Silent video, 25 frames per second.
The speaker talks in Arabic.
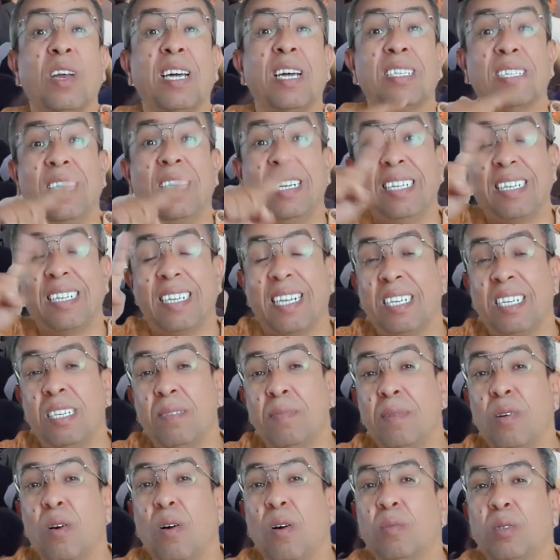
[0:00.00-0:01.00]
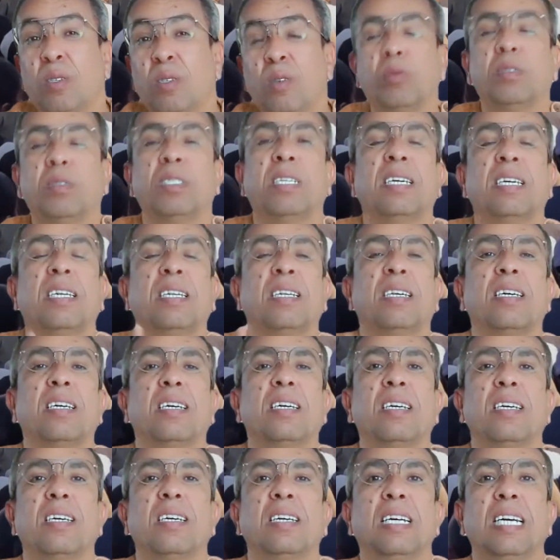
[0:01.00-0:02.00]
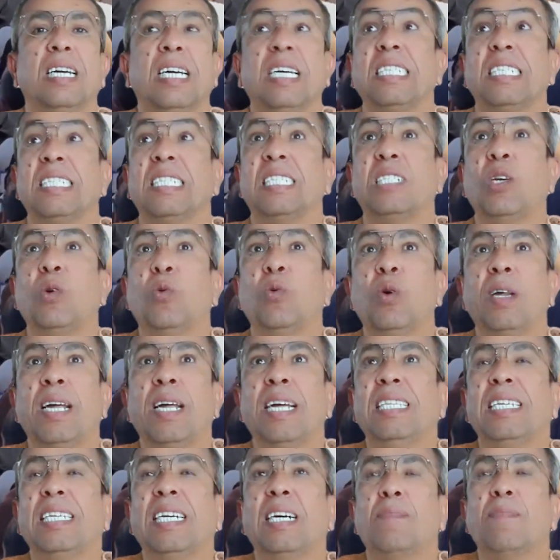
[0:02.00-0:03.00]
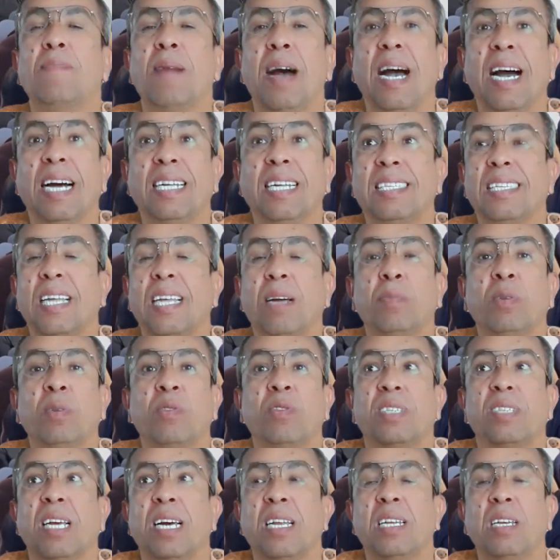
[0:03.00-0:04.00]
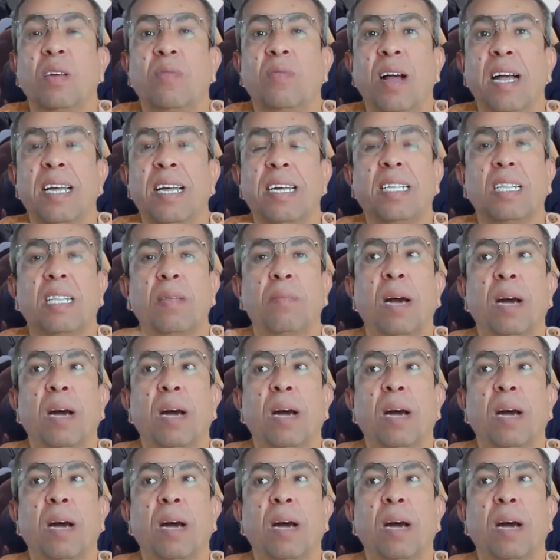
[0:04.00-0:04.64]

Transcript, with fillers: في الاصل عندك 395 تصور عندك محطه مفصليه في حياه